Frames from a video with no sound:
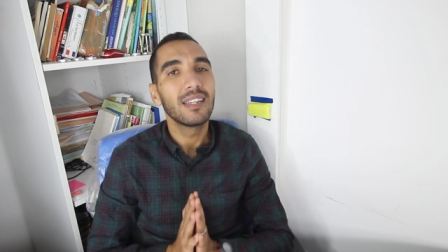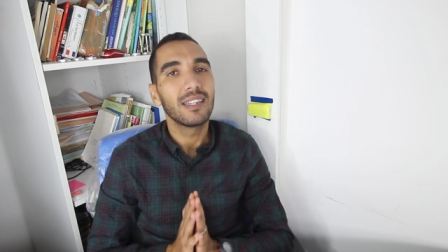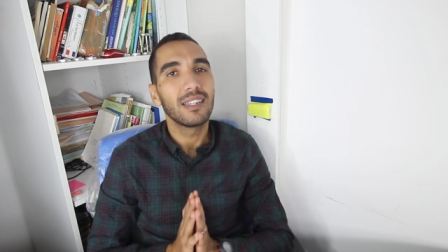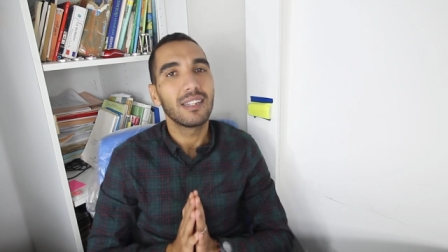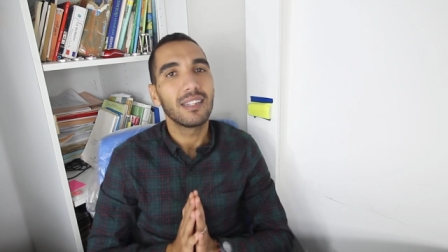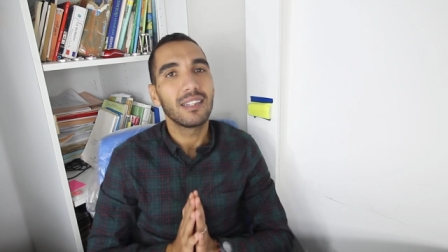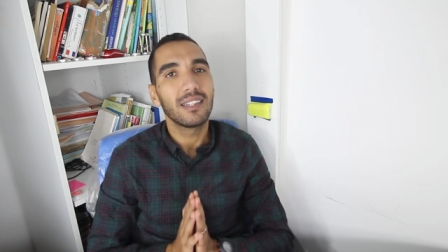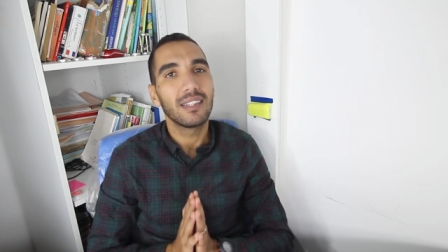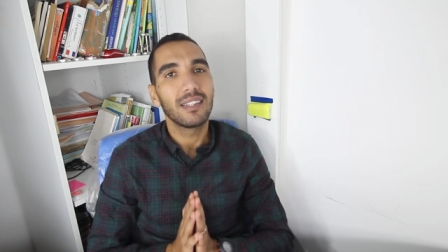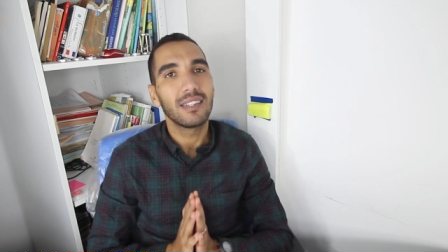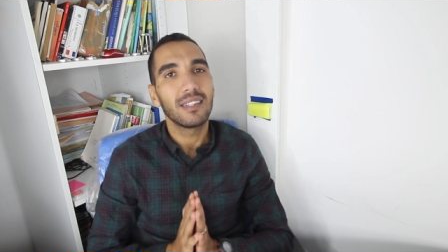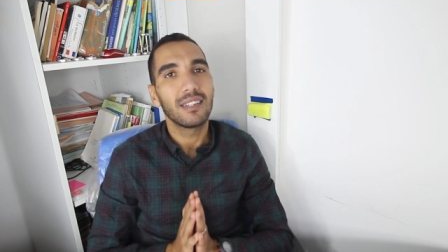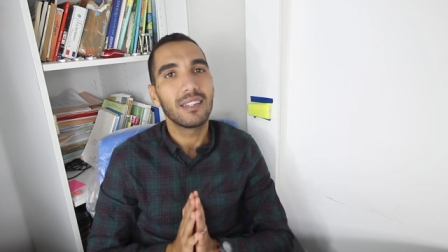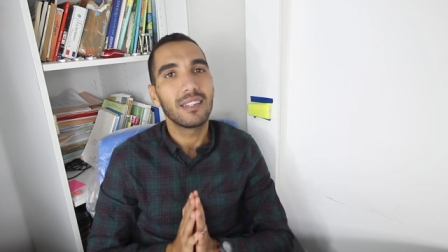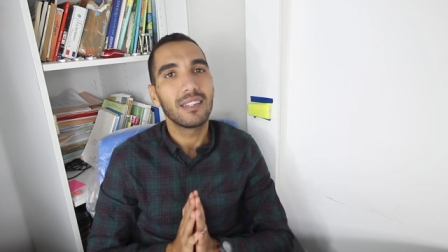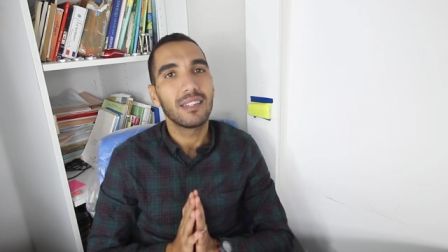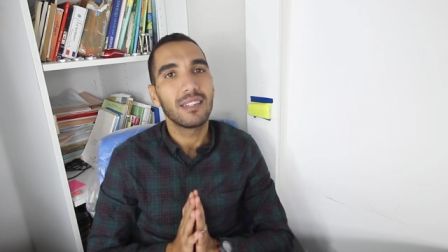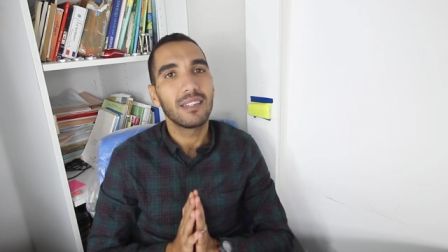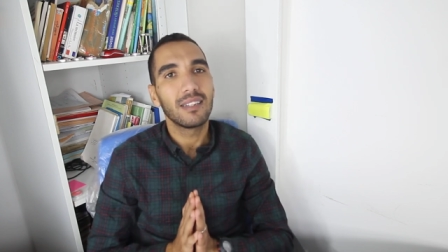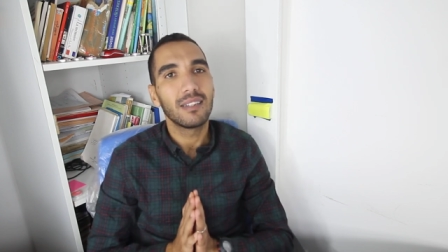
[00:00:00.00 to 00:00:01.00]

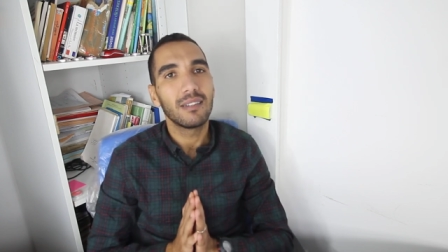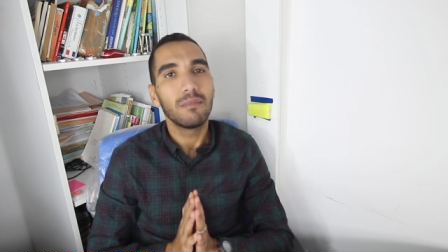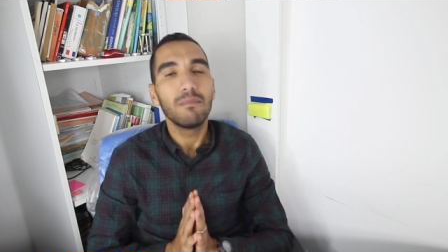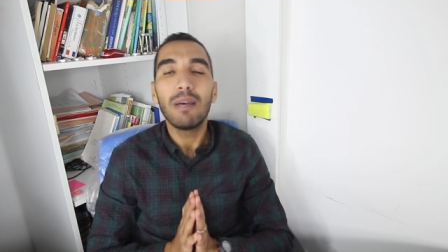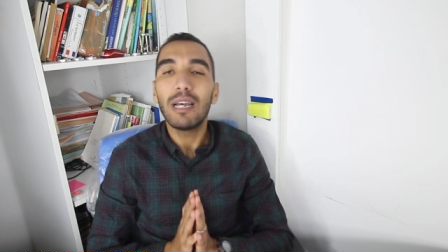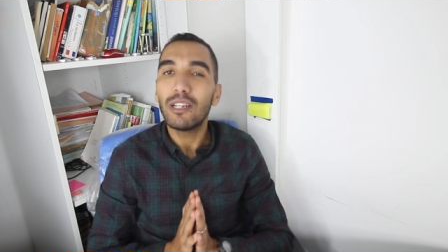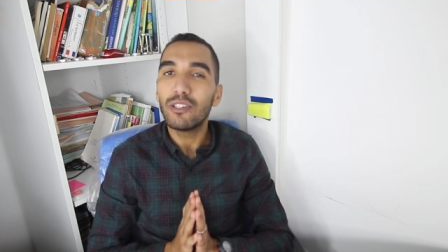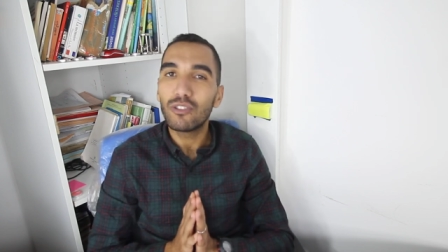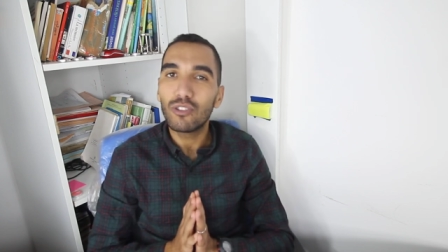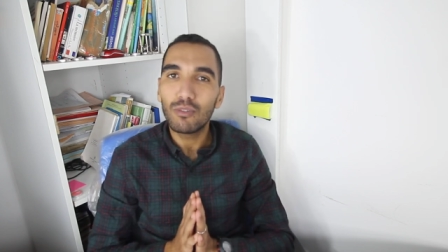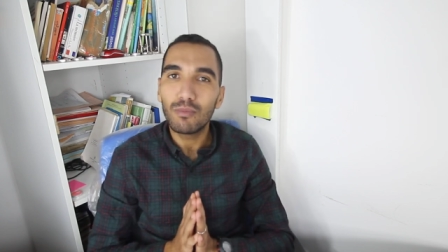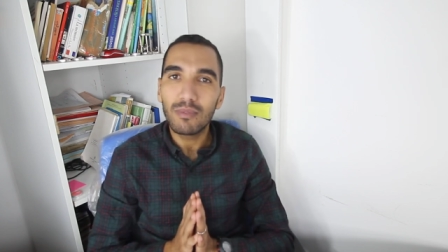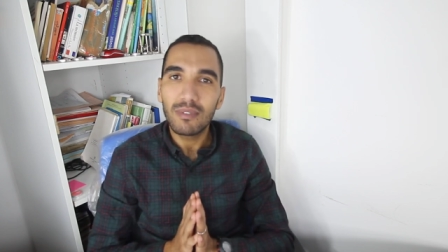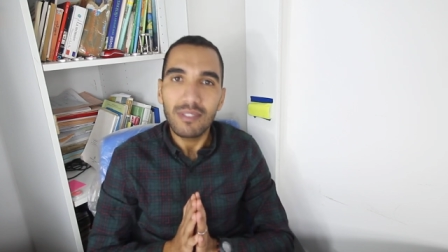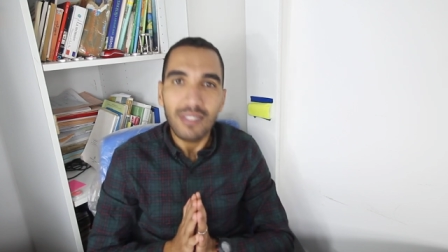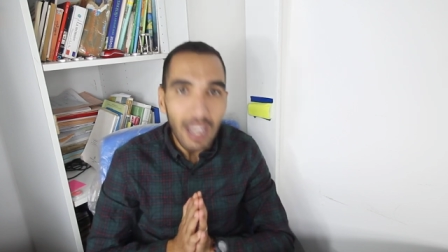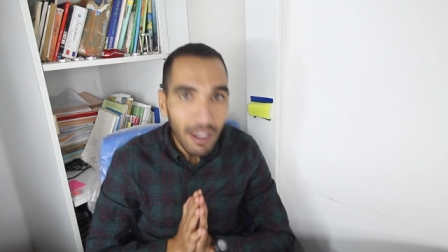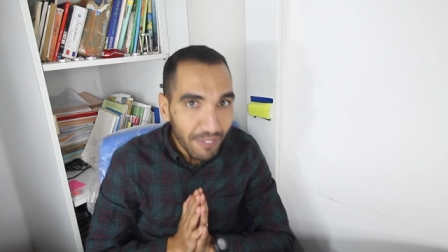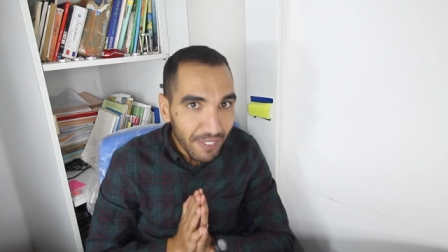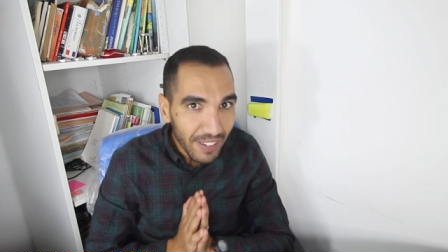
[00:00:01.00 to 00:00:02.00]
آه ما عندهم
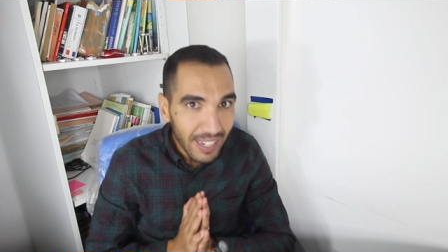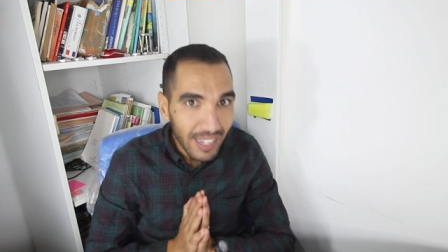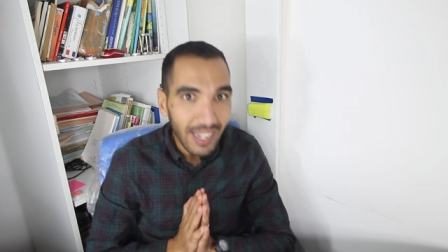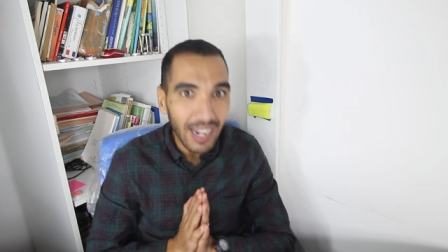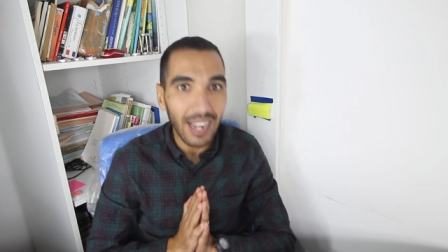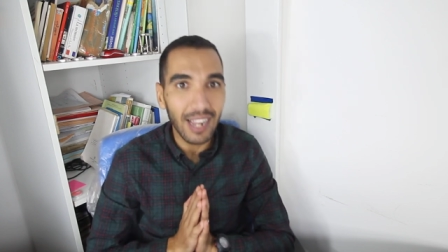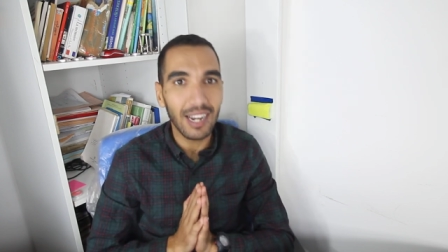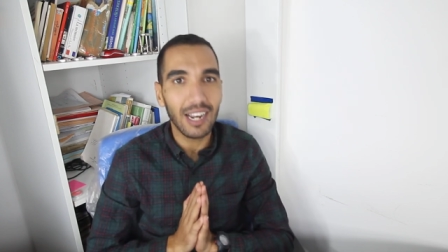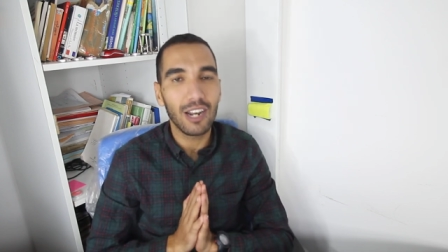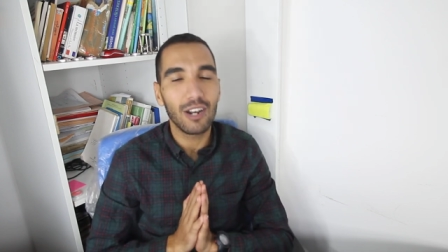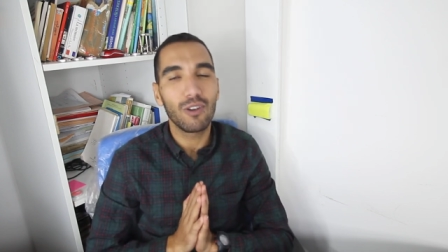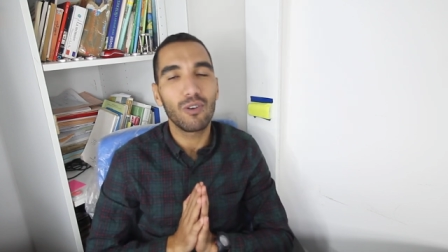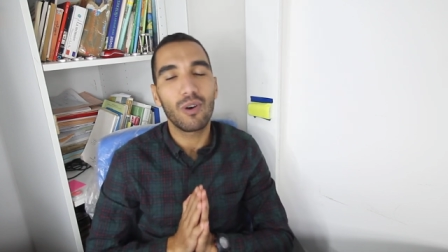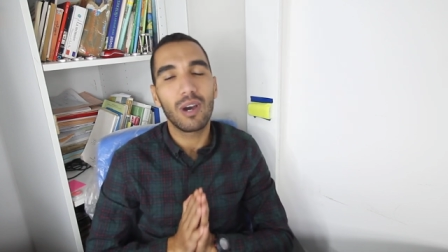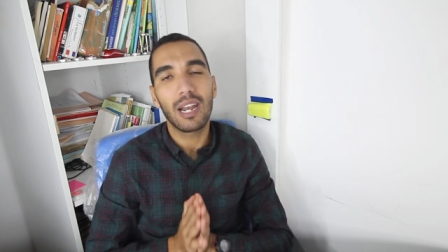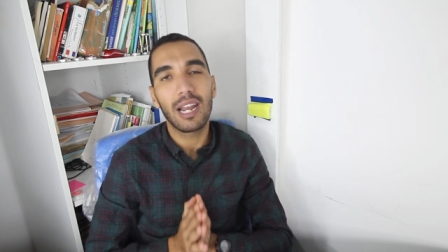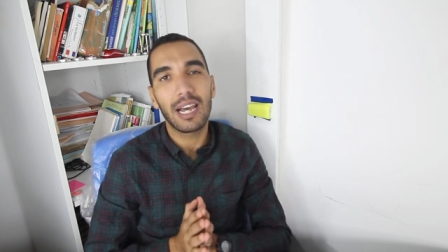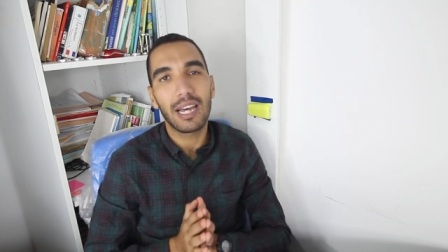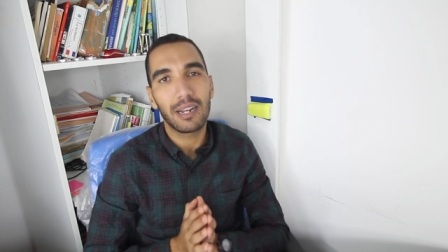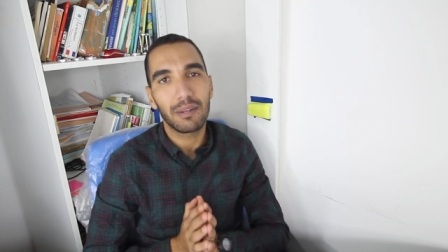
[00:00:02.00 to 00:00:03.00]
حتى فكره على
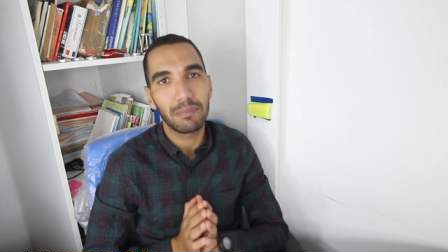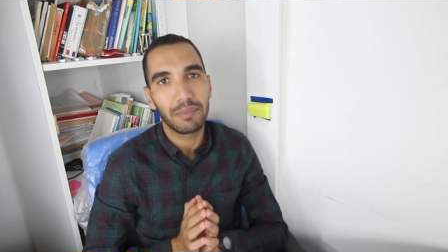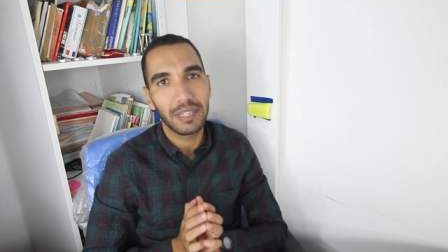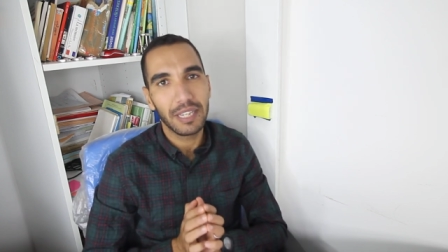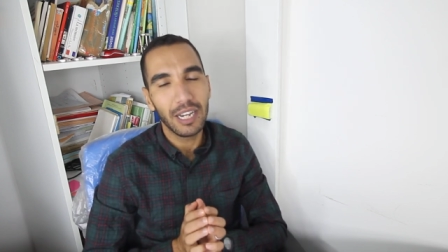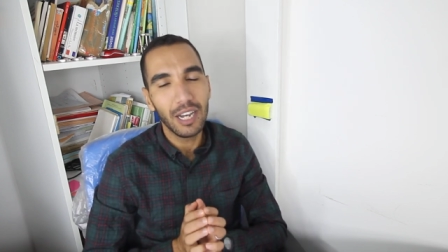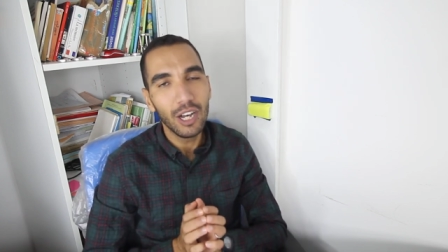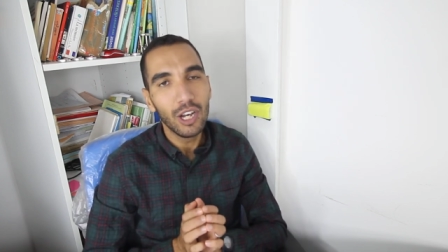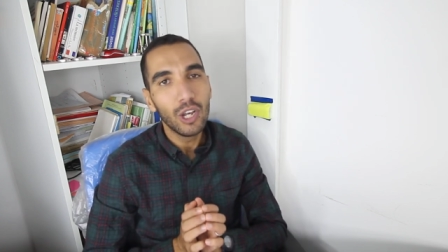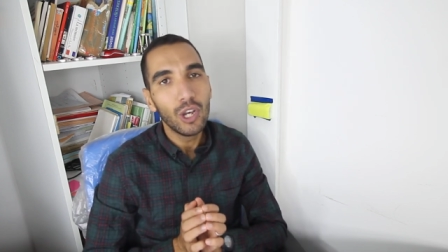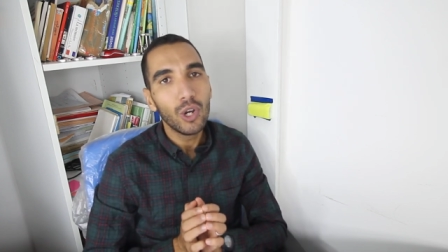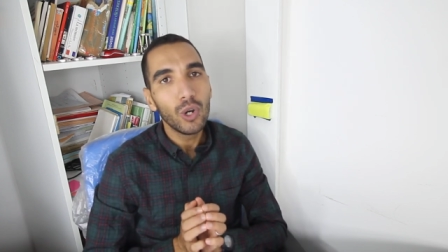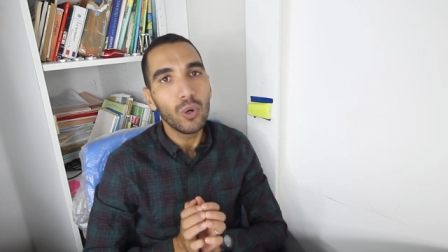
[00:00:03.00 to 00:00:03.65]
اللغه العربيه